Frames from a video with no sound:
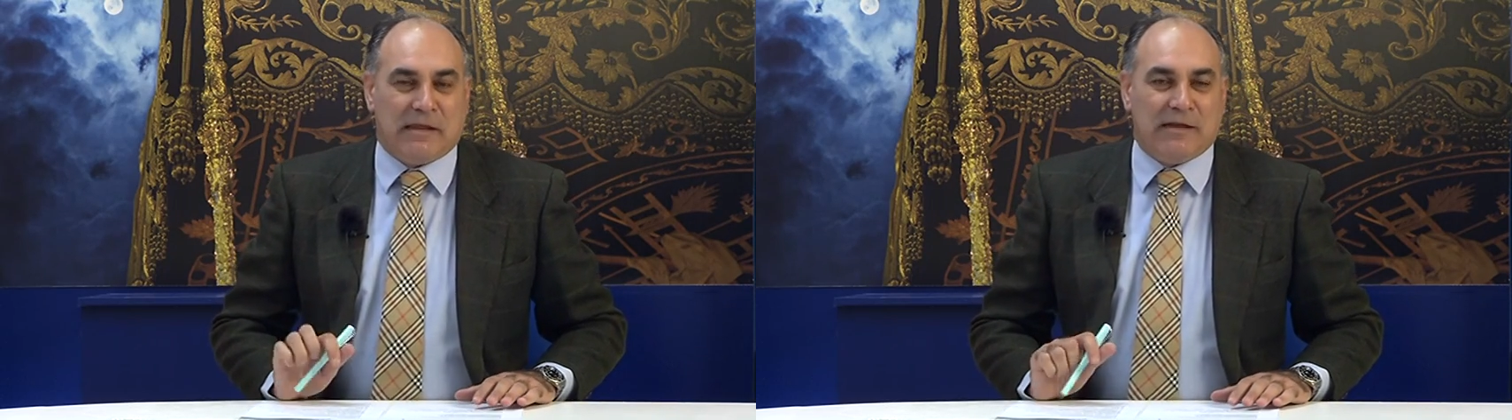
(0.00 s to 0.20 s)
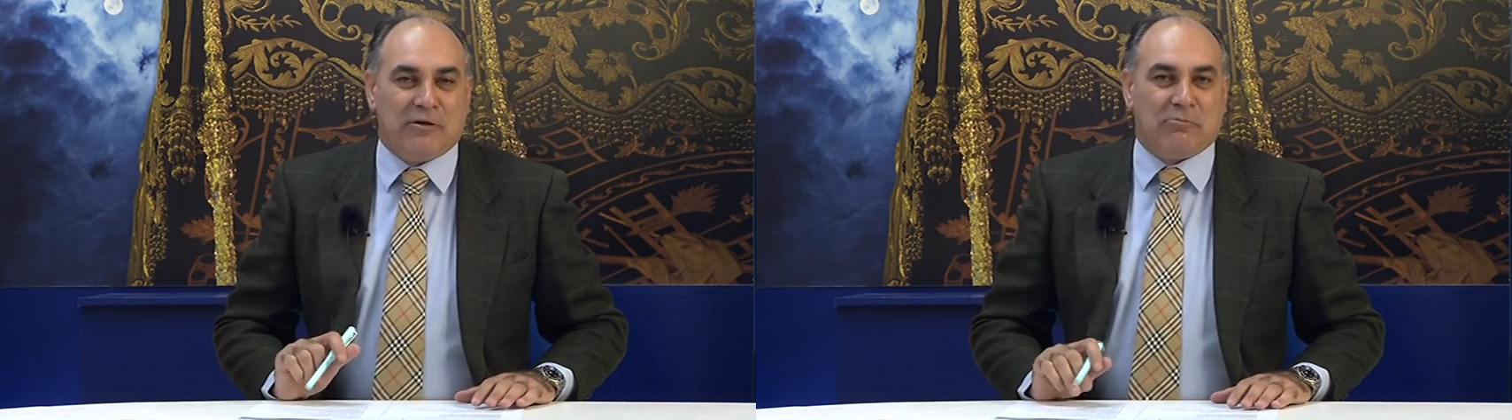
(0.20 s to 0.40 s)

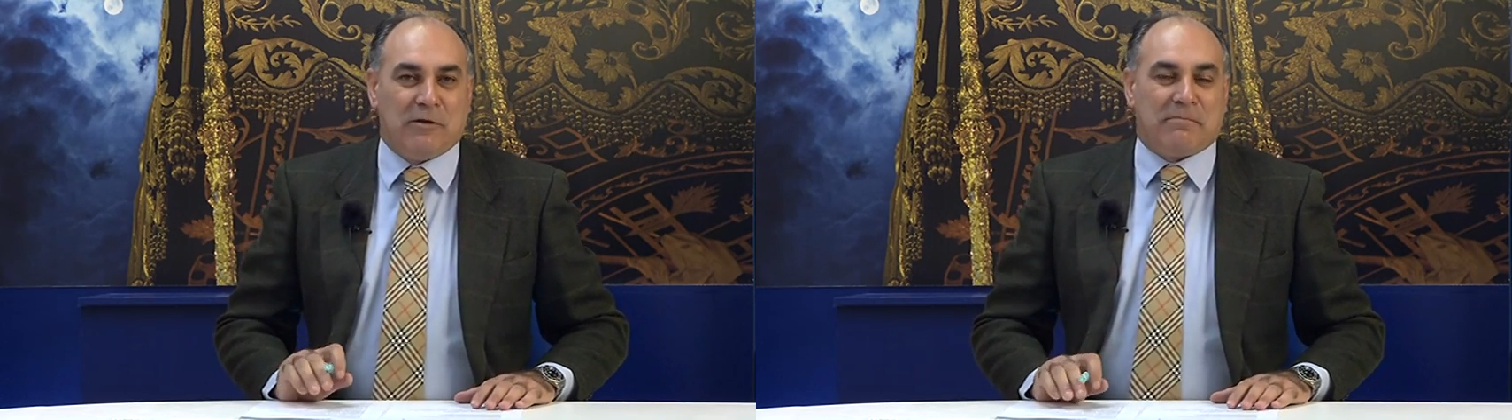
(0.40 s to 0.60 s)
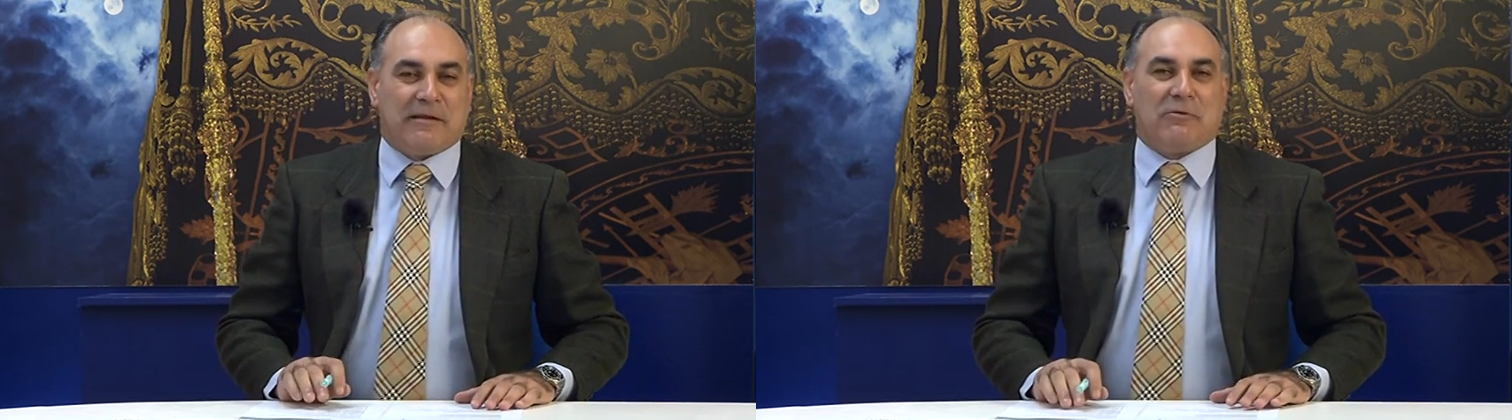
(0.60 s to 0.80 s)
vecinos
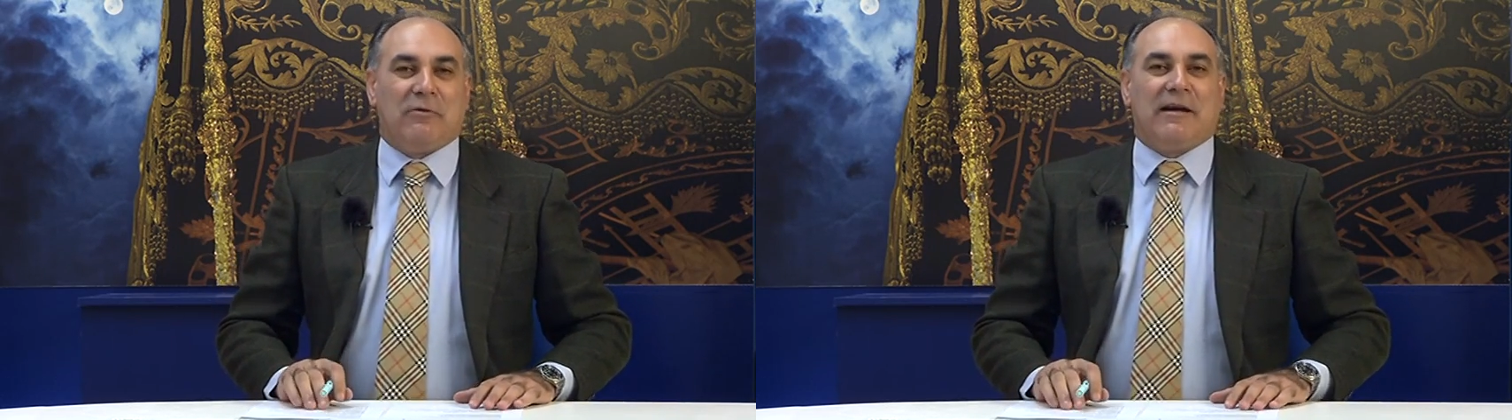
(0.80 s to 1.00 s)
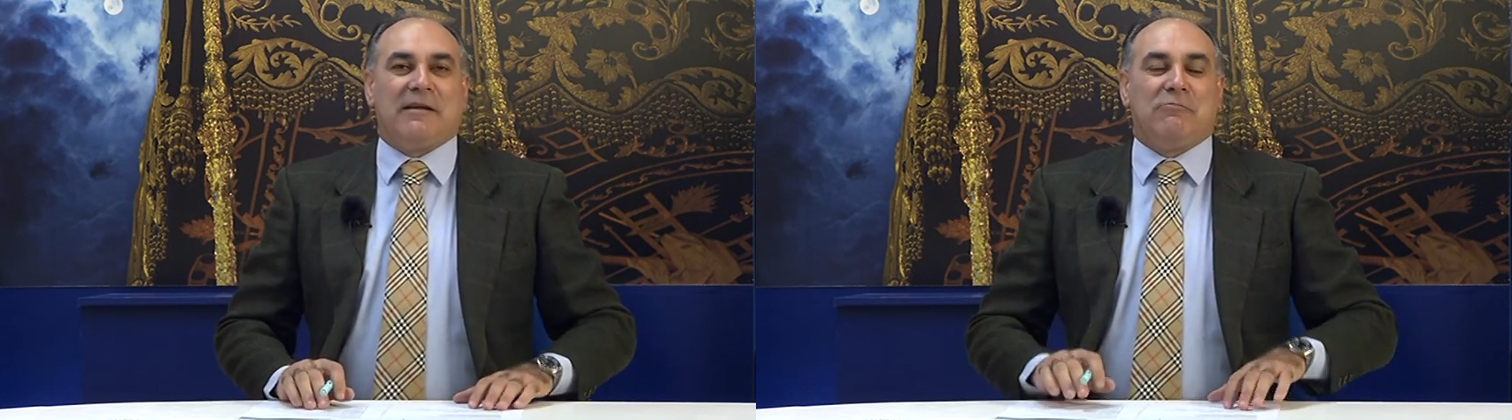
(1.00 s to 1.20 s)
muy
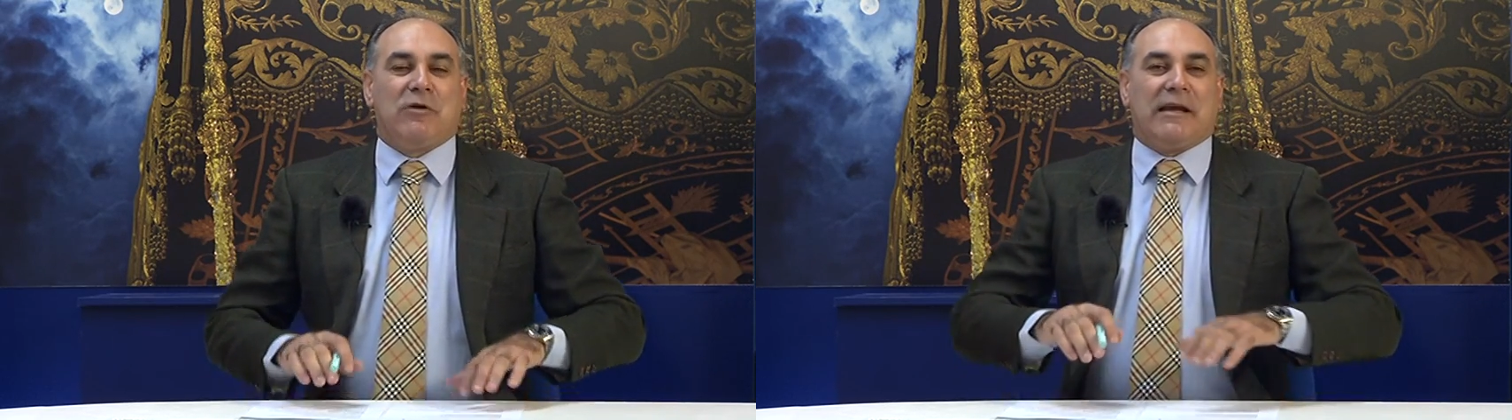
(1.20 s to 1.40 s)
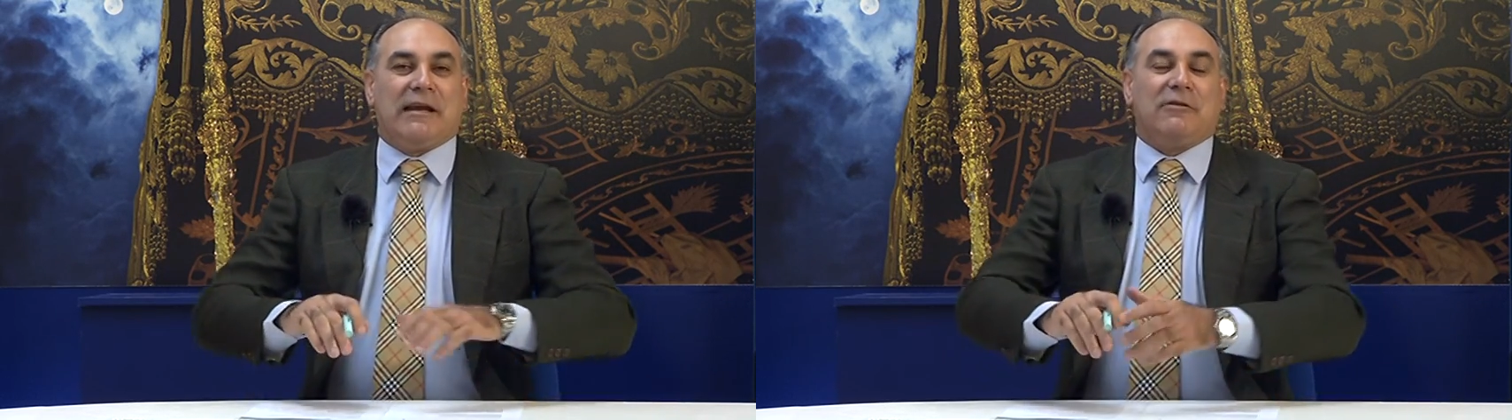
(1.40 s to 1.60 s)
particulares y
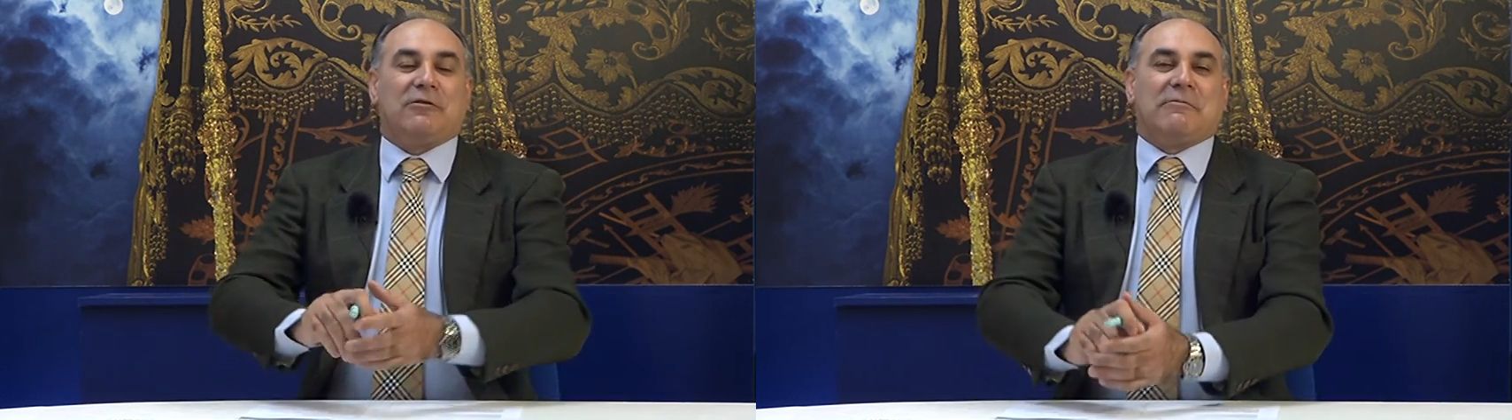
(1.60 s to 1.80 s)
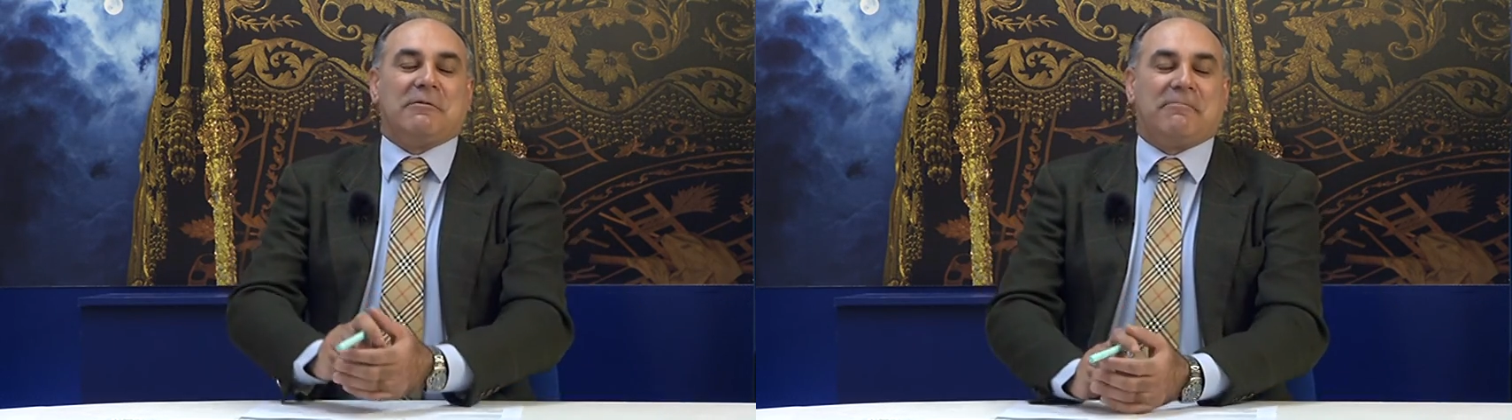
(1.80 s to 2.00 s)
muy
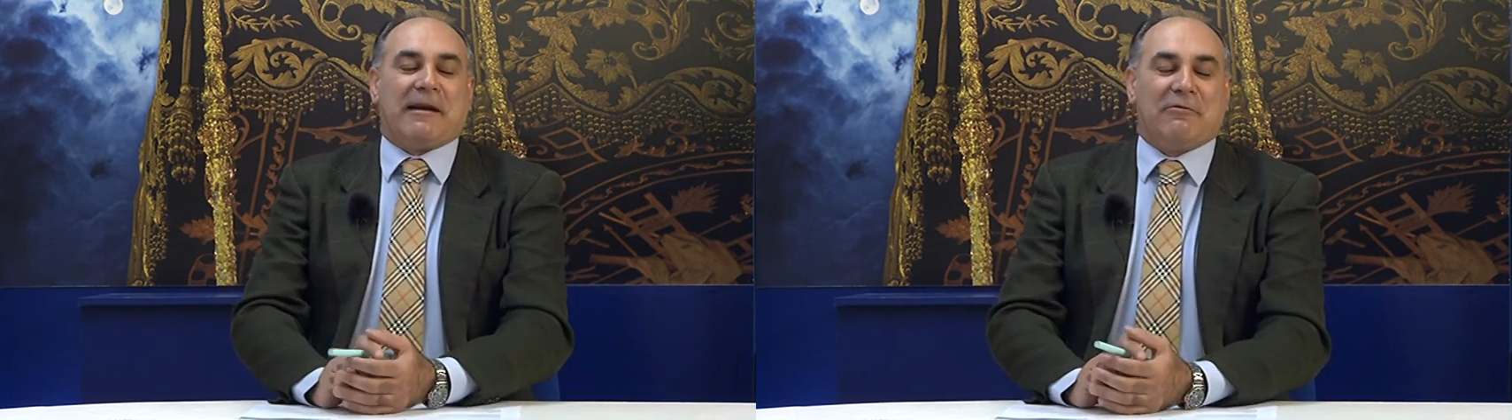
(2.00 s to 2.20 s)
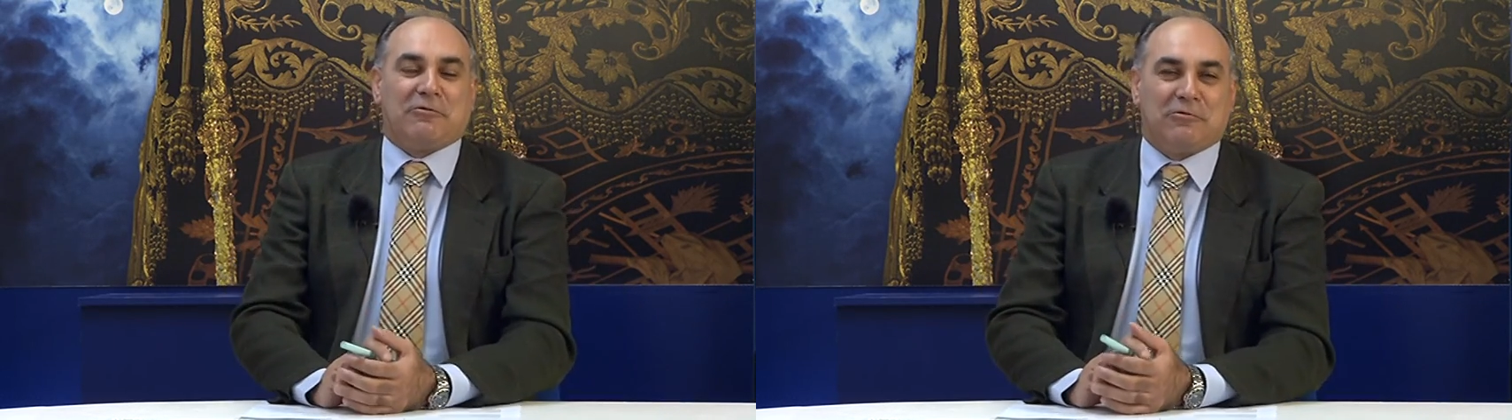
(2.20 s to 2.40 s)
queridos también
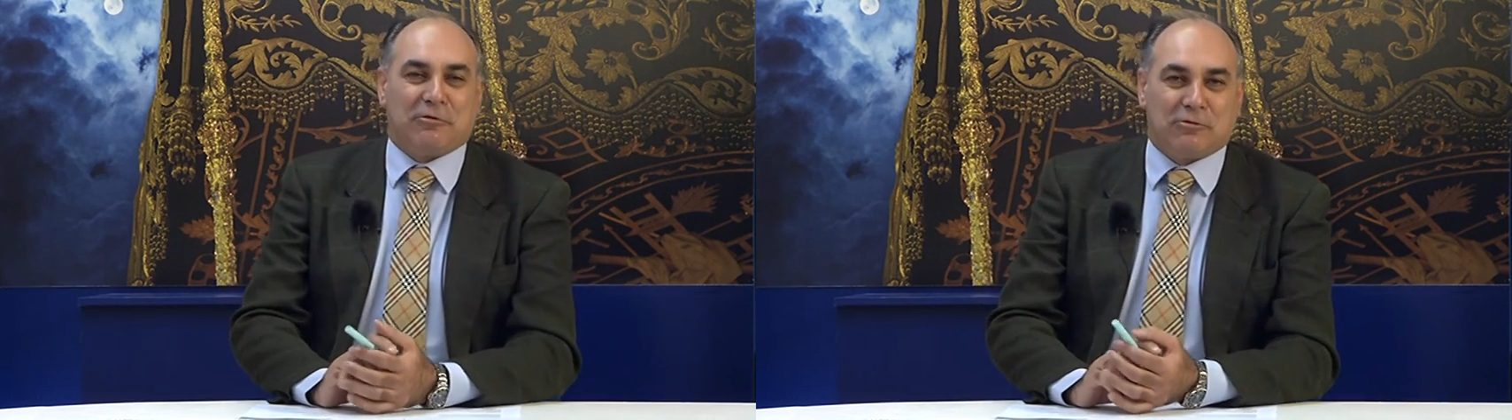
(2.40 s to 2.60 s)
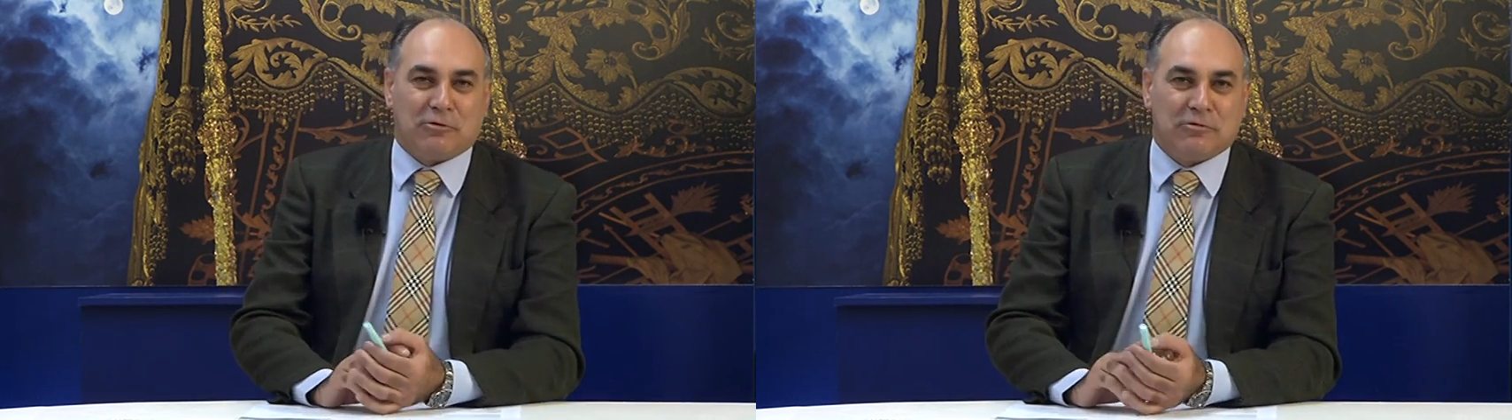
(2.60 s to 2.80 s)
para
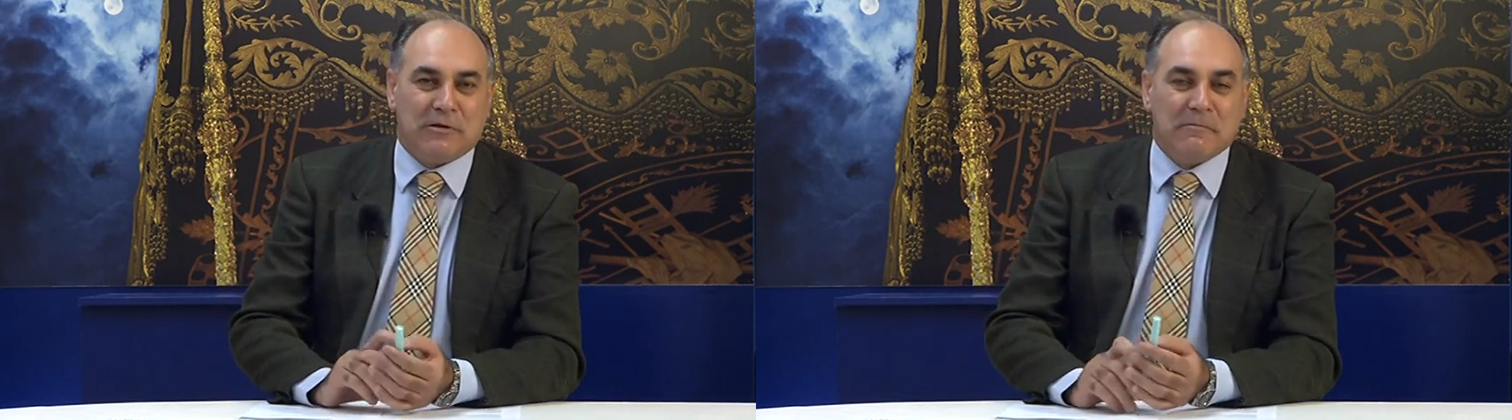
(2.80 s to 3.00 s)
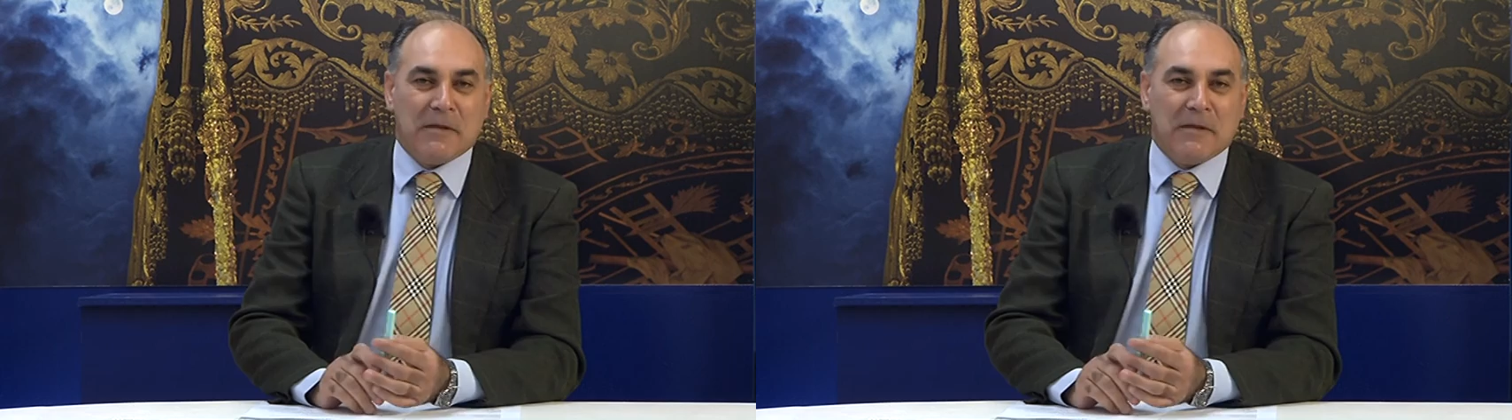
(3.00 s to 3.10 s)
nosotros,